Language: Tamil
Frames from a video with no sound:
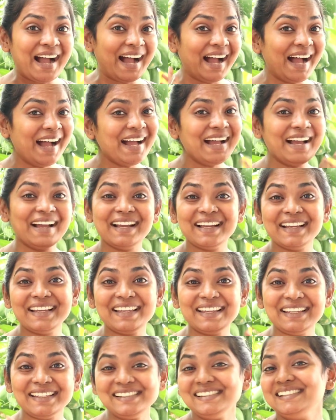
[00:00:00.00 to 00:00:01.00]

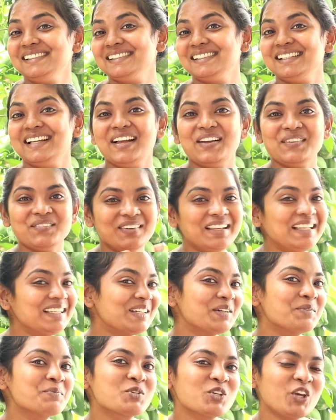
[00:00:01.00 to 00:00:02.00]
ஹாய்
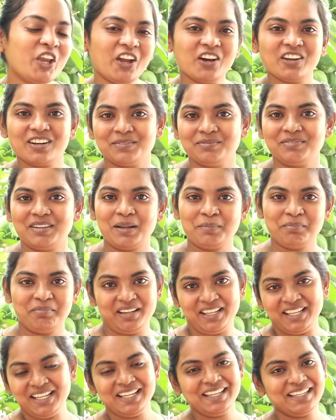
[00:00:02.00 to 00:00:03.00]
வெல்கம் டு யாரம்
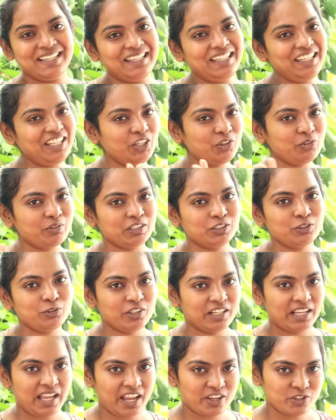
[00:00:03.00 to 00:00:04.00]
ஃபேமிலி இன்றைக்கு வந்து
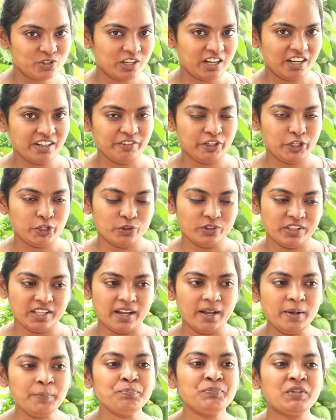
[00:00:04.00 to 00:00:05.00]
ஒரு கேஷுவலான வீடியோ
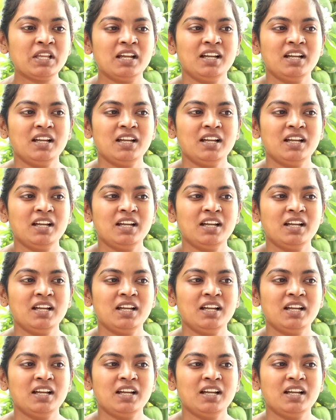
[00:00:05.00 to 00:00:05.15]
தான்